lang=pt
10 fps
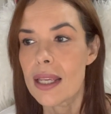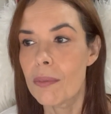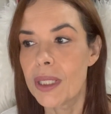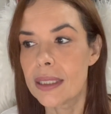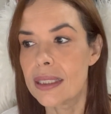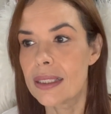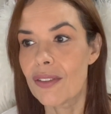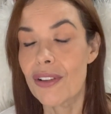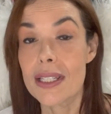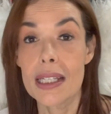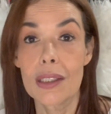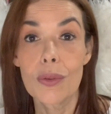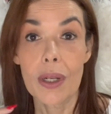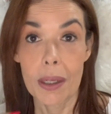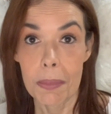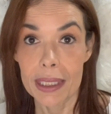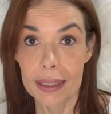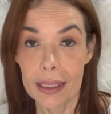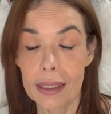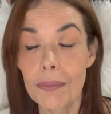que a minha tia tá fazendo em
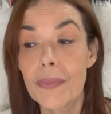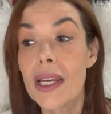madeira,